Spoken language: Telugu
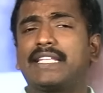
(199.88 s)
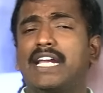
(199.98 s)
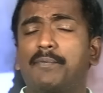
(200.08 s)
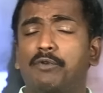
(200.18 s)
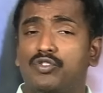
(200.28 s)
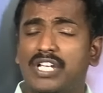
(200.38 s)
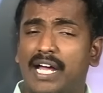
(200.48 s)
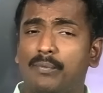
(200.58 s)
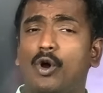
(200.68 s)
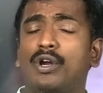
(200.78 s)
నేతలే ఇప్పుడు
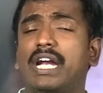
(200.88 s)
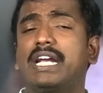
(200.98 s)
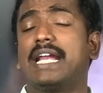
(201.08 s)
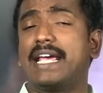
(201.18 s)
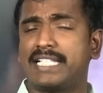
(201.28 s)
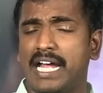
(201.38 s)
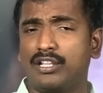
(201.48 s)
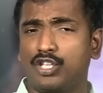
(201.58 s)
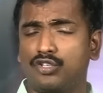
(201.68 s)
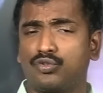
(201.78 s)
జగన్మోహన్ రెడ్డి
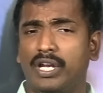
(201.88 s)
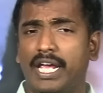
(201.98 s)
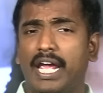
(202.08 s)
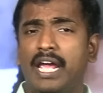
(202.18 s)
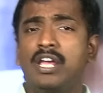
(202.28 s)
నైజాన్ని తెలుసుకుని